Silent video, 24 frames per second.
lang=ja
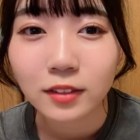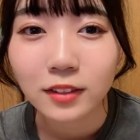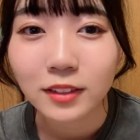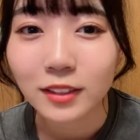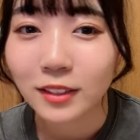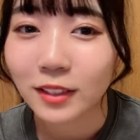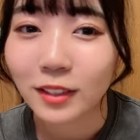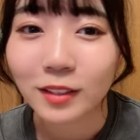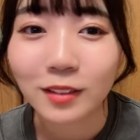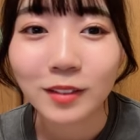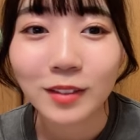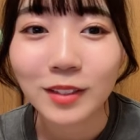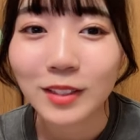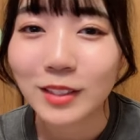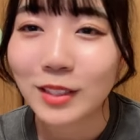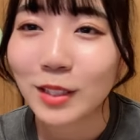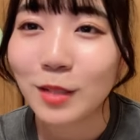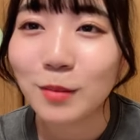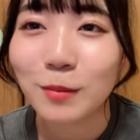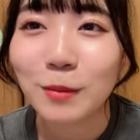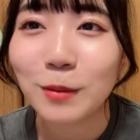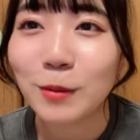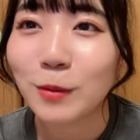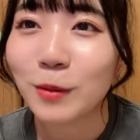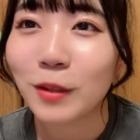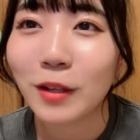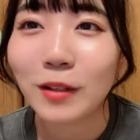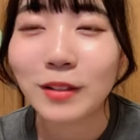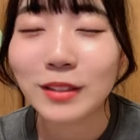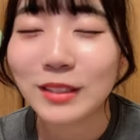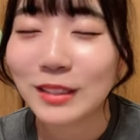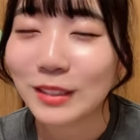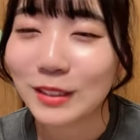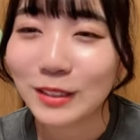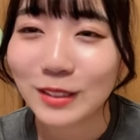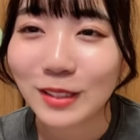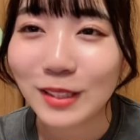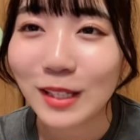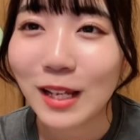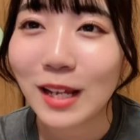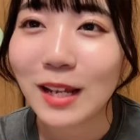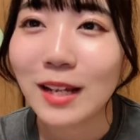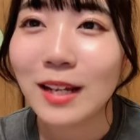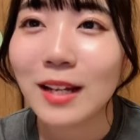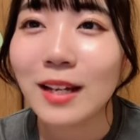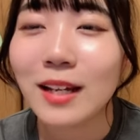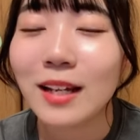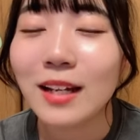違う2試合目の小川選手じゃない
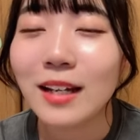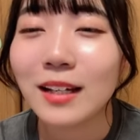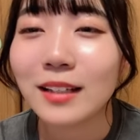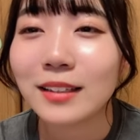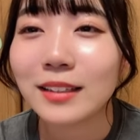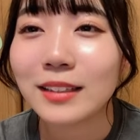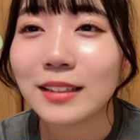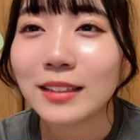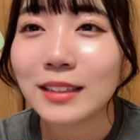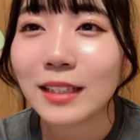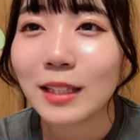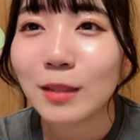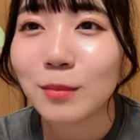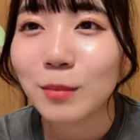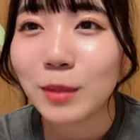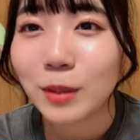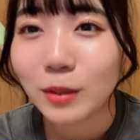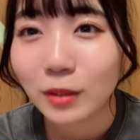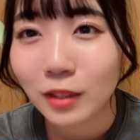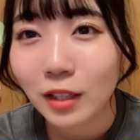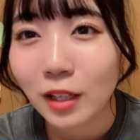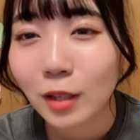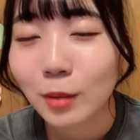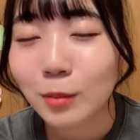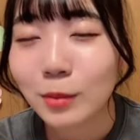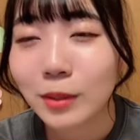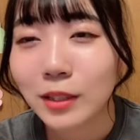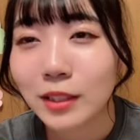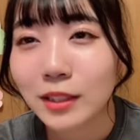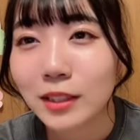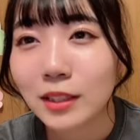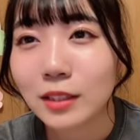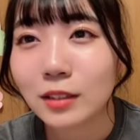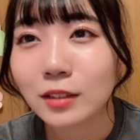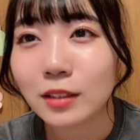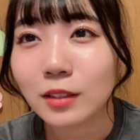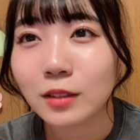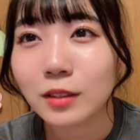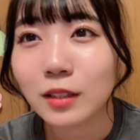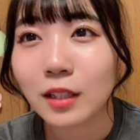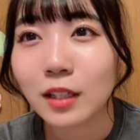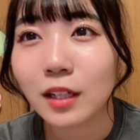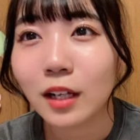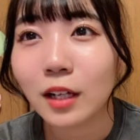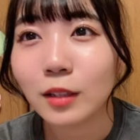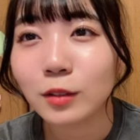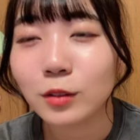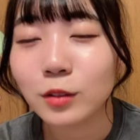2試合目の河村選手だった
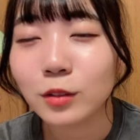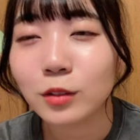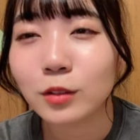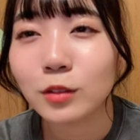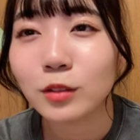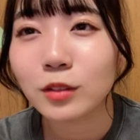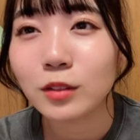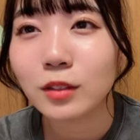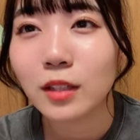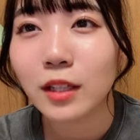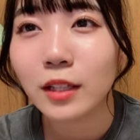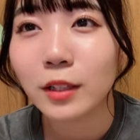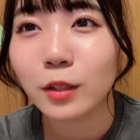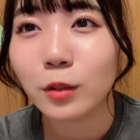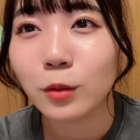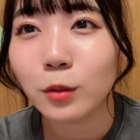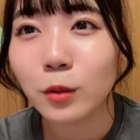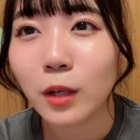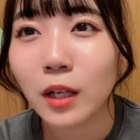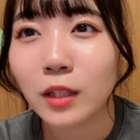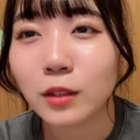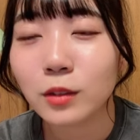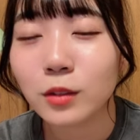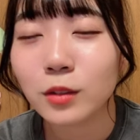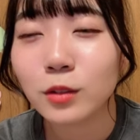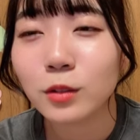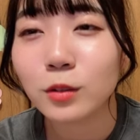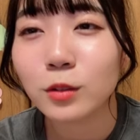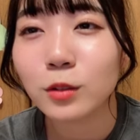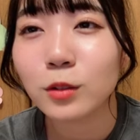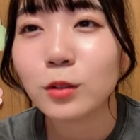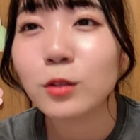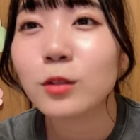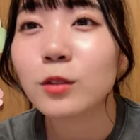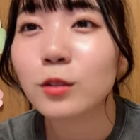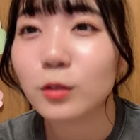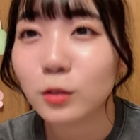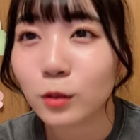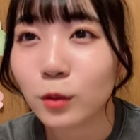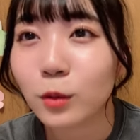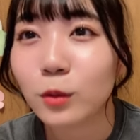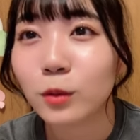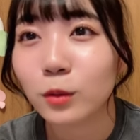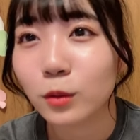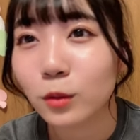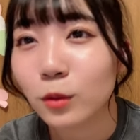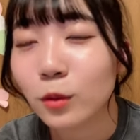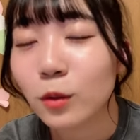り初代表初出
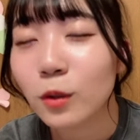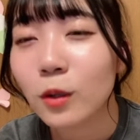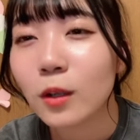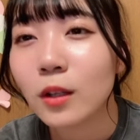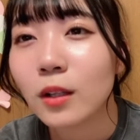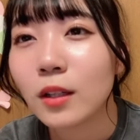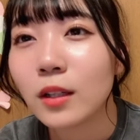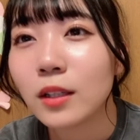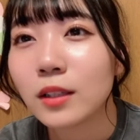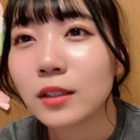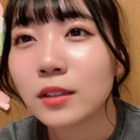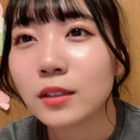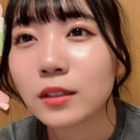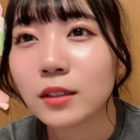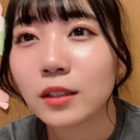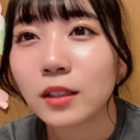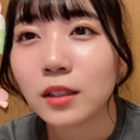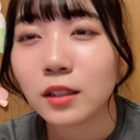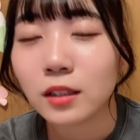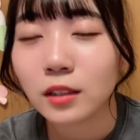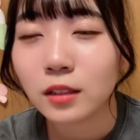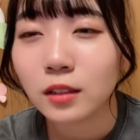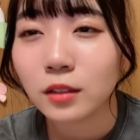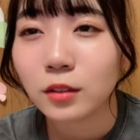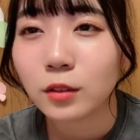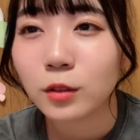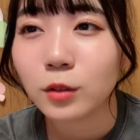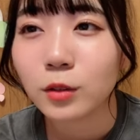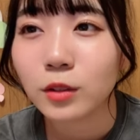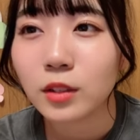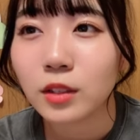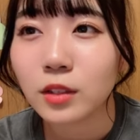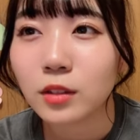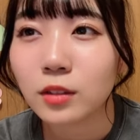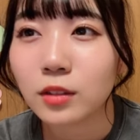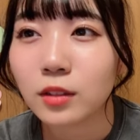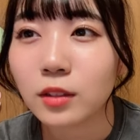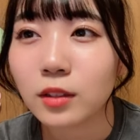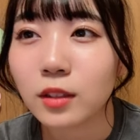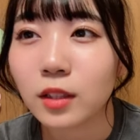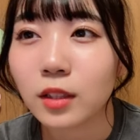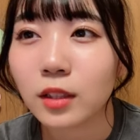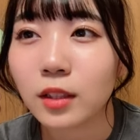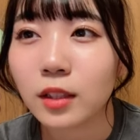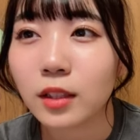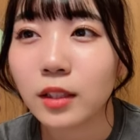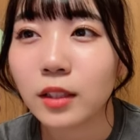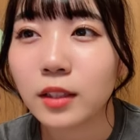場の鈴木唯人選手だっ
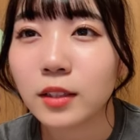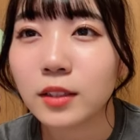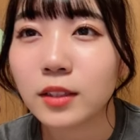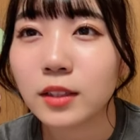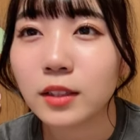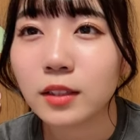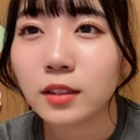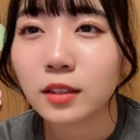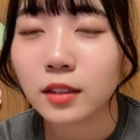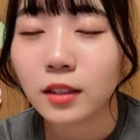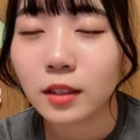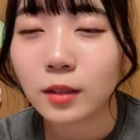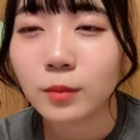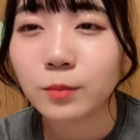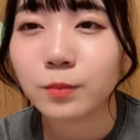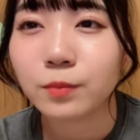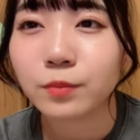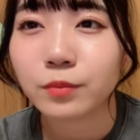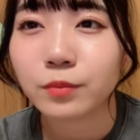たりがいらっしゃって